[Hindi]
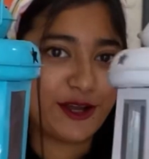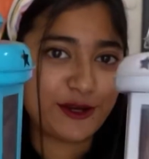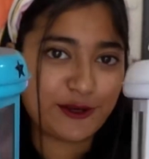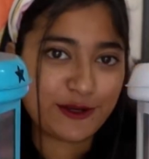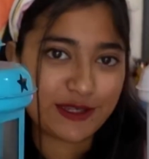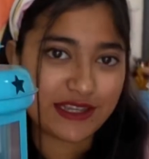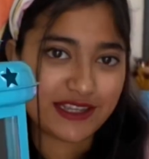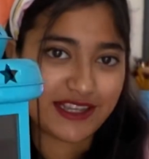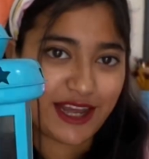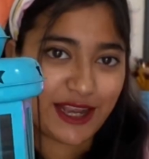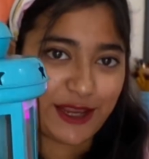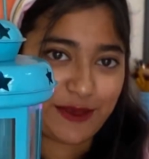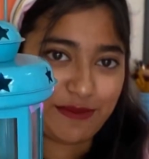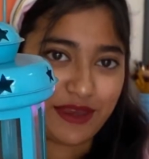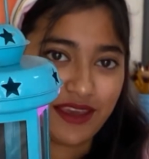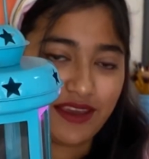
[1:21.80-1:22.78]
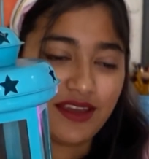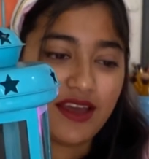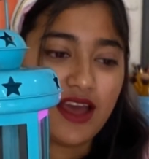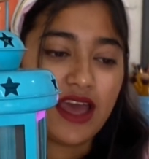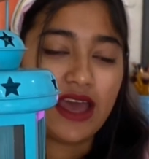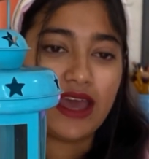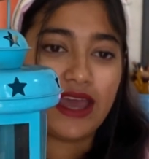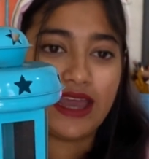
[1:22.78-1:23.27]
को सजाने में
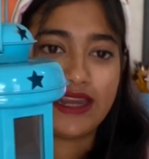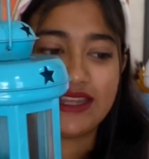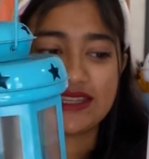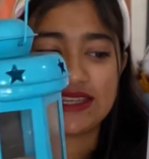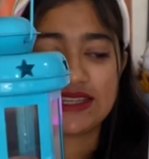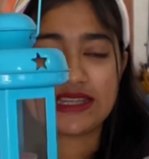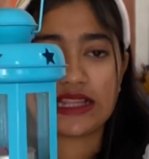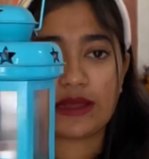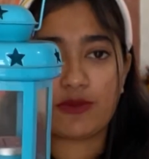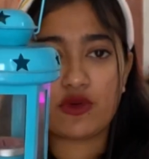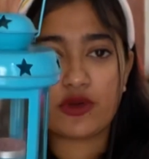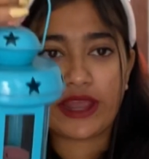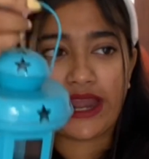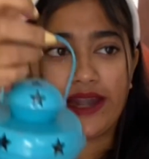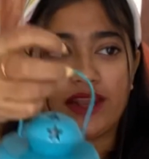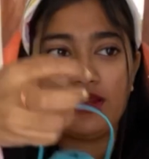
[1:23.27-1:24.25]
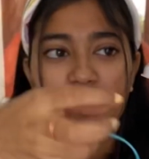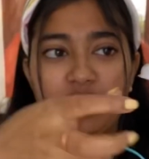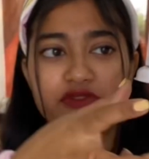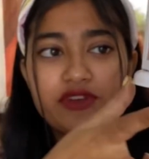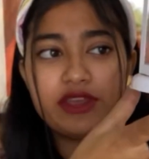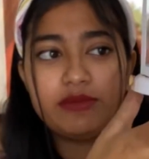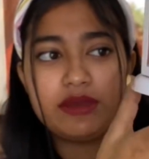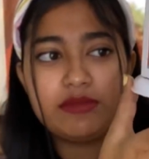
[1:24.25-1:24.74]
एंड इसके साथ आपको कैंडल भी
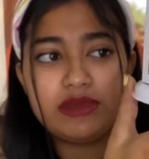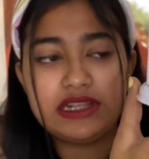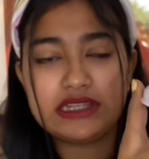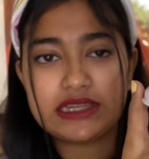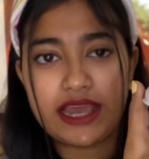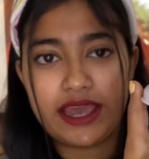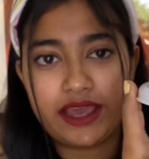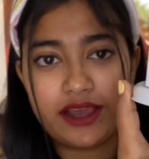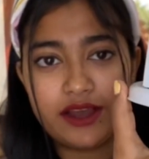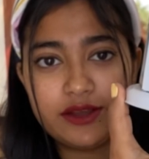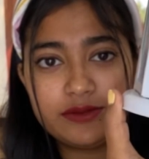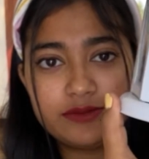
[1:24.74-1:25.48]
फ्री में मिल जाएगा